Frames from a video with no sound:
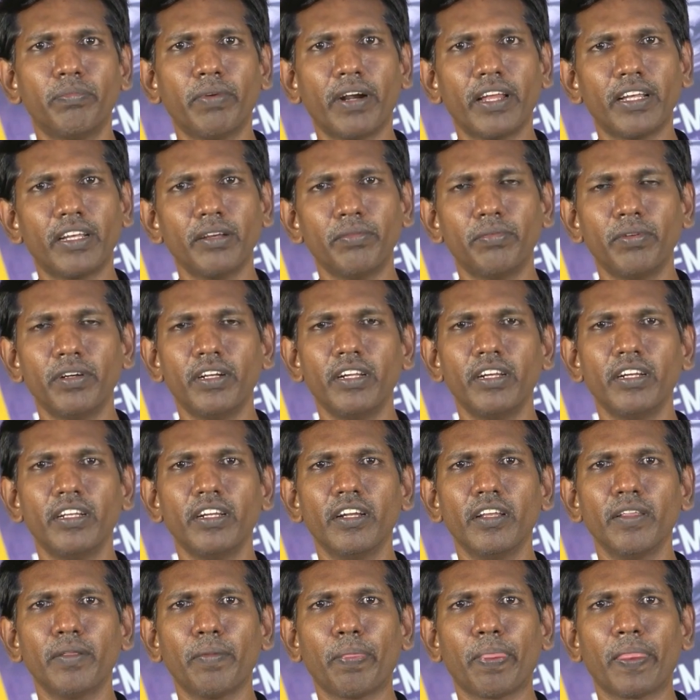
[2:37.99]

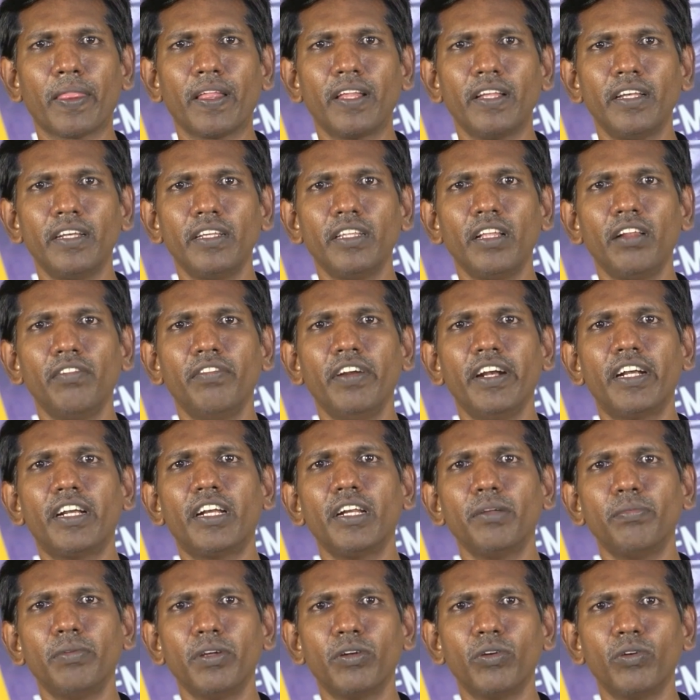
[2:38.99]
படைக்கப்பட்டிருக்கிறது இதில்
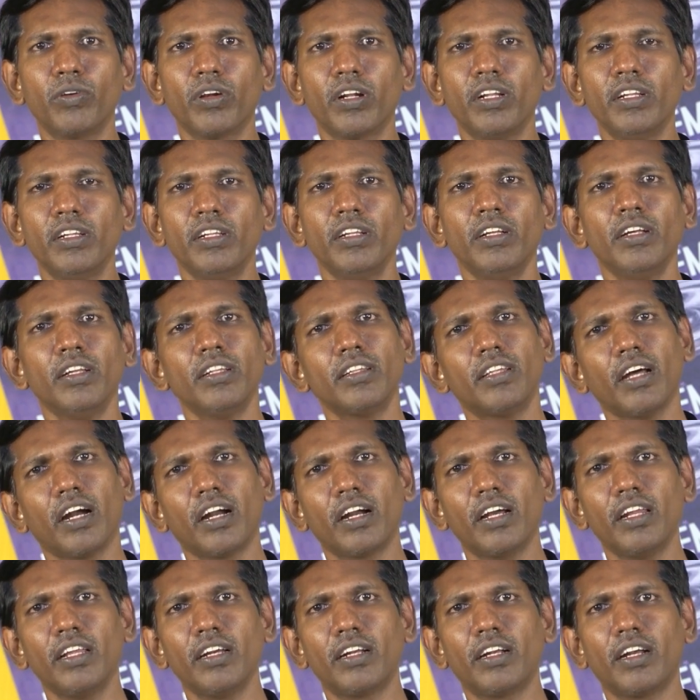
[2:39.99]
வெற்றி பெறுபவர்கள்
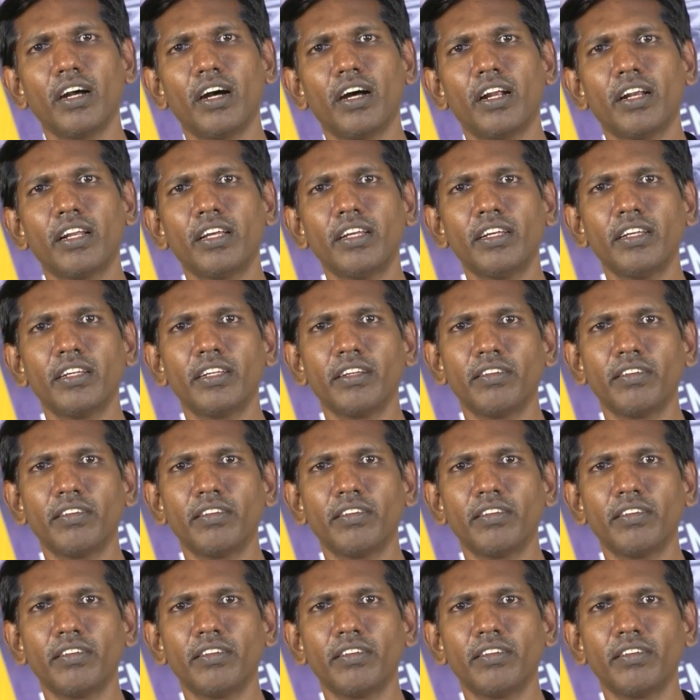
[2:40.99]
தங்களுக்கான